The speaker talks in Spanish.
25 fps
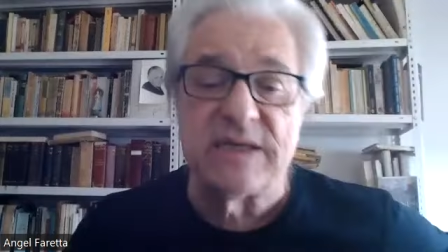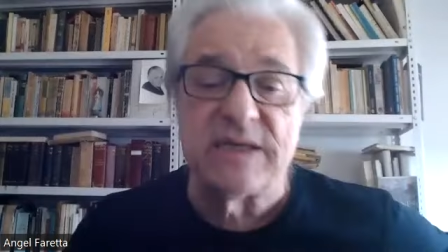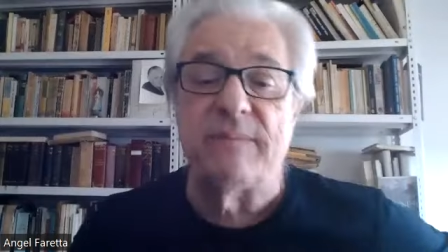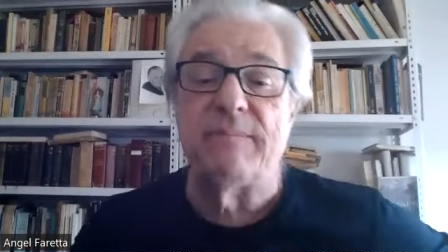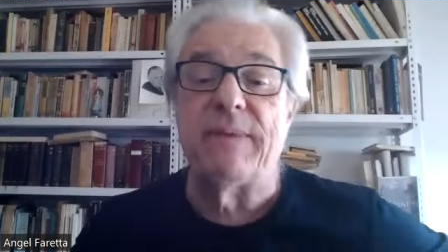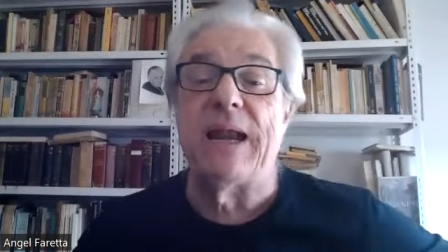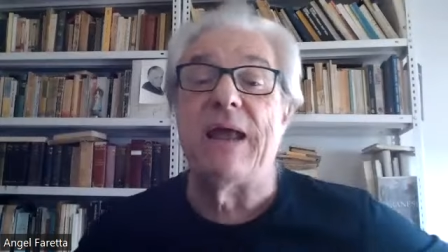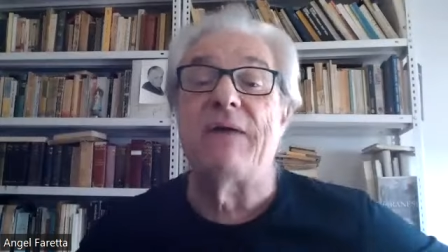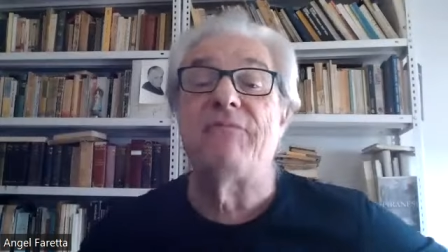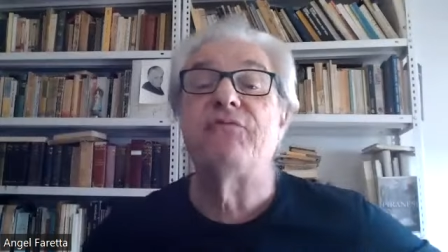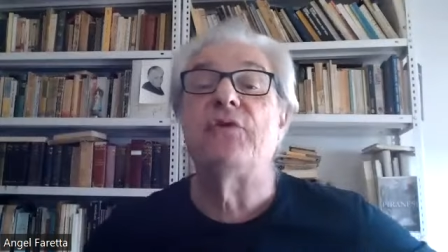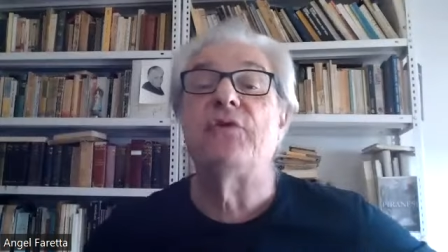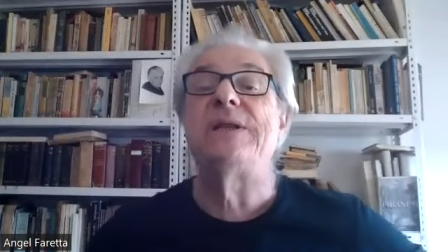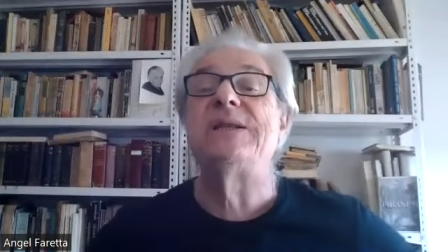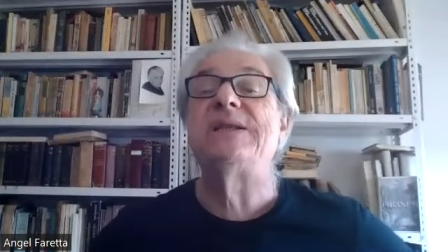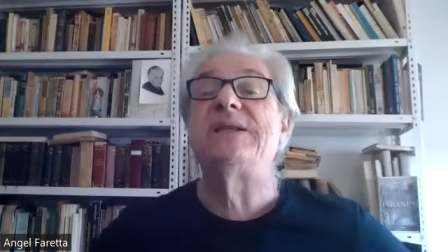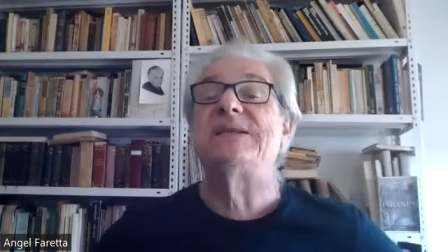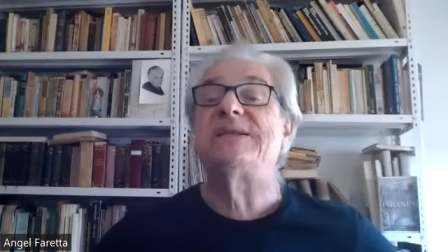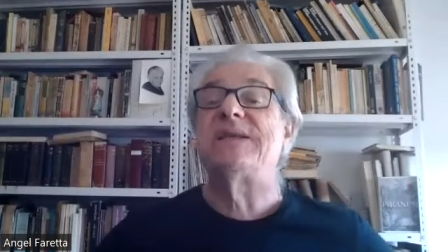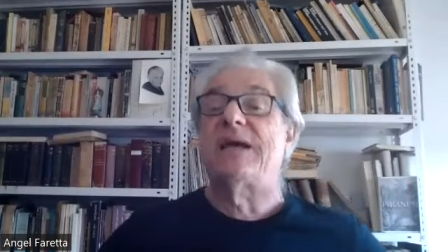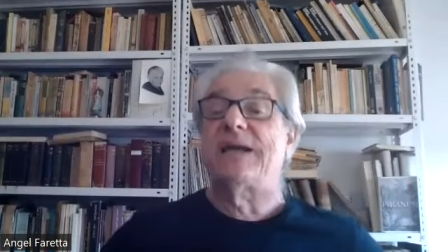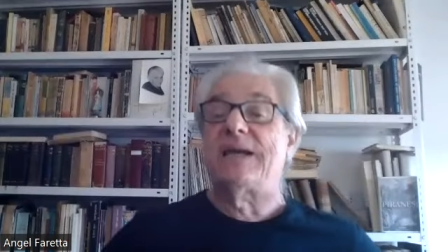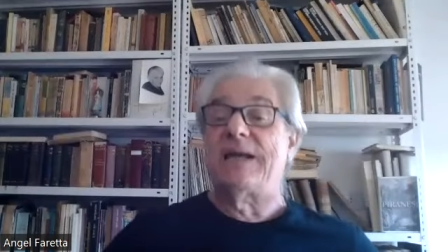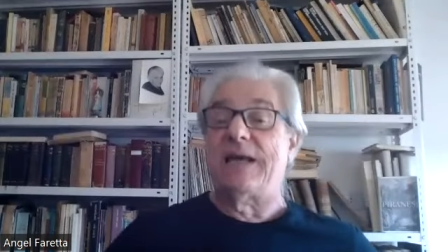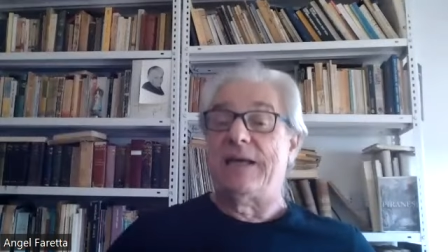se llama La
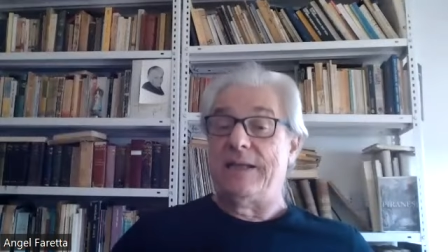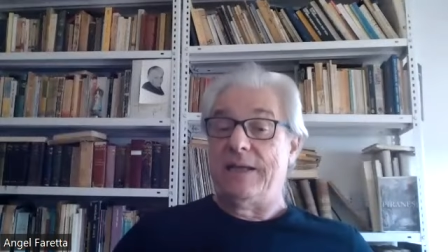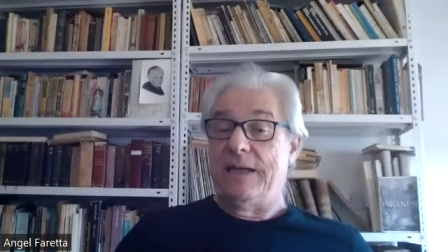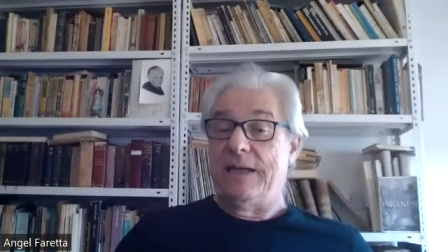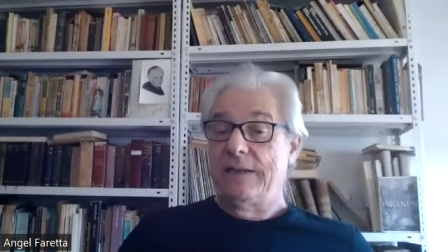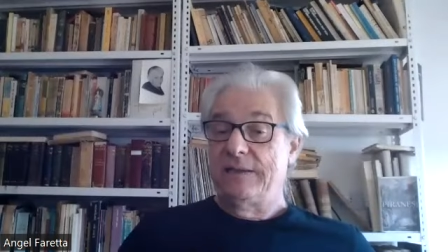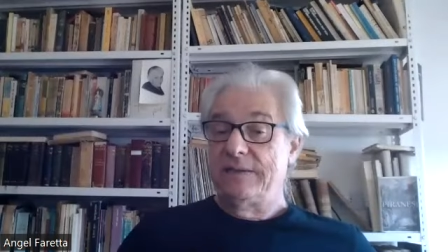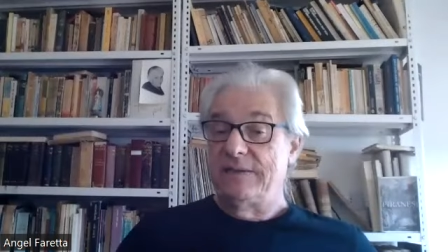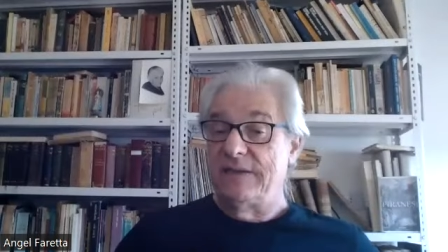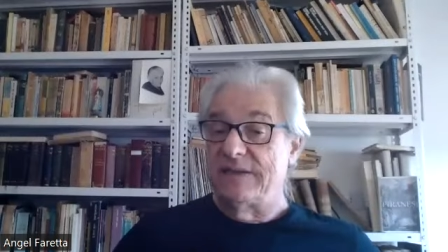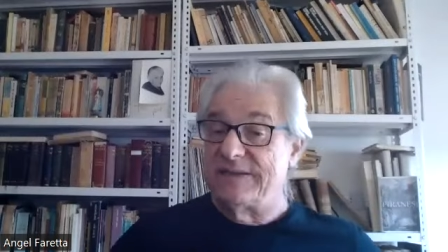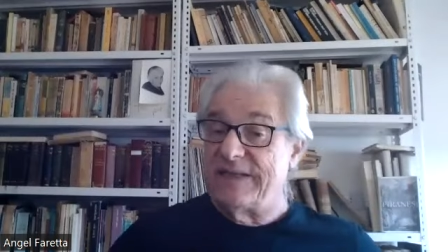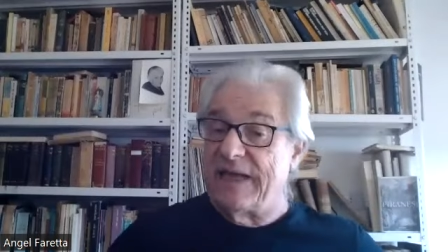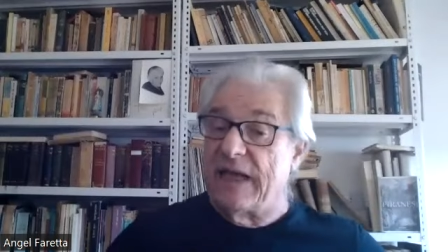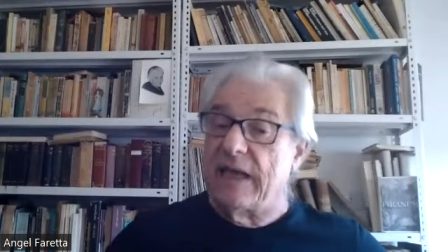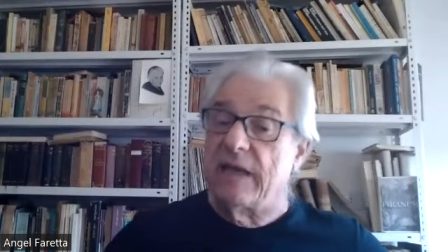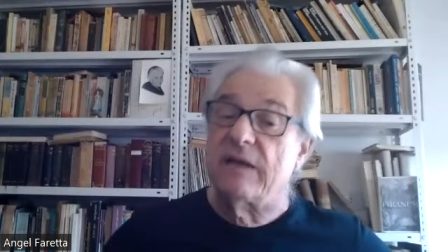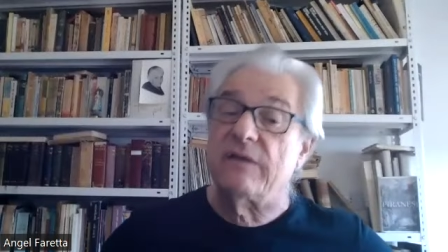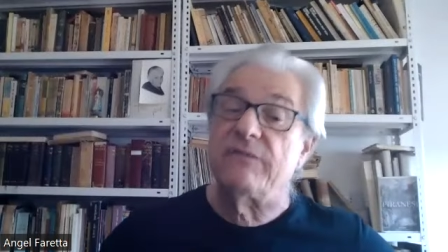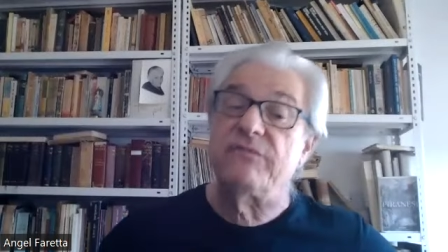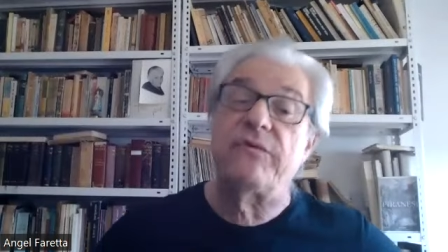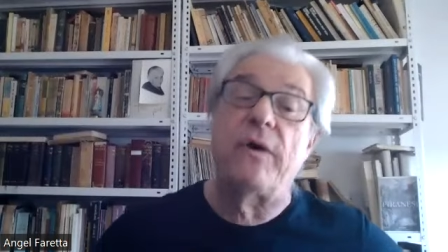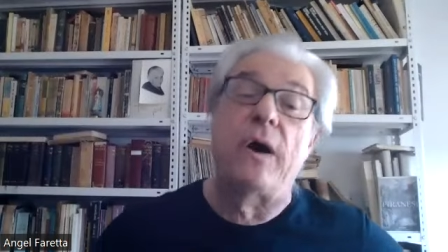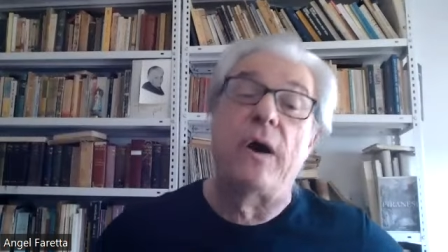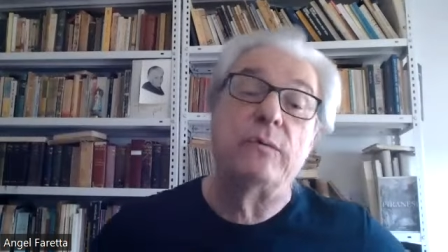Fuente Sagrada, The
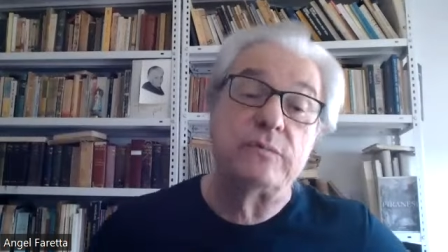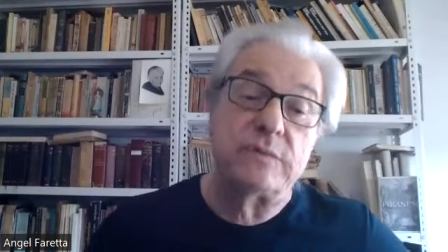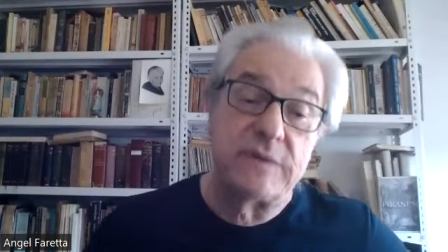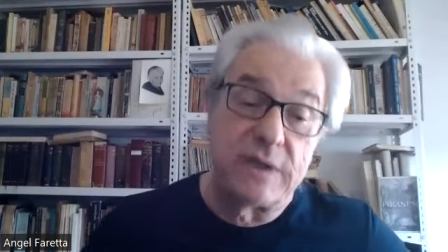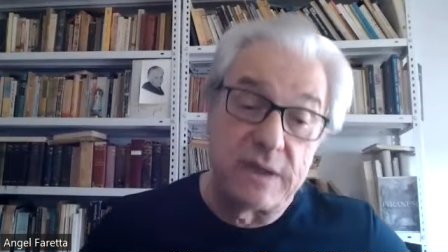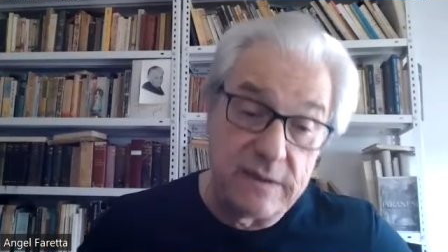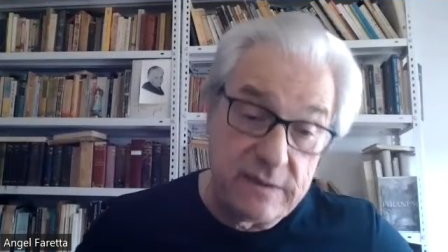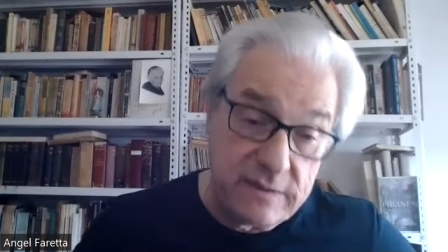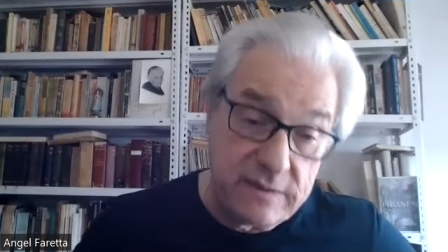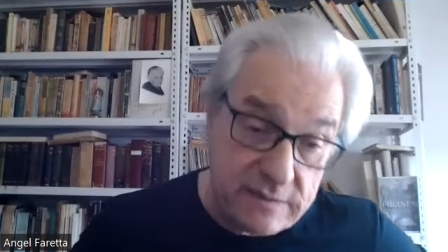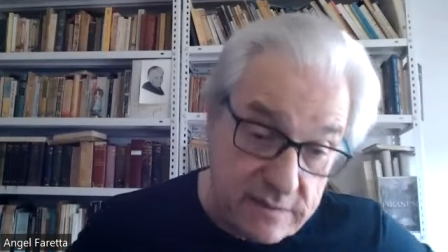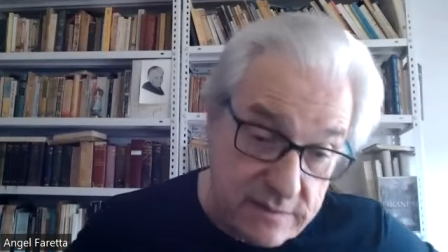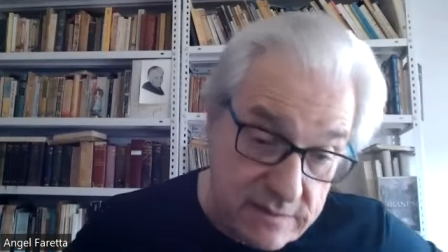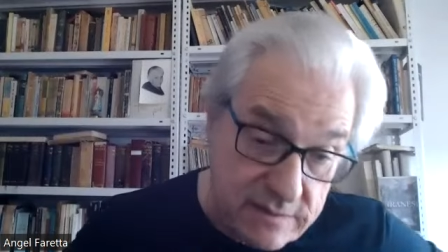Sacred Fountain.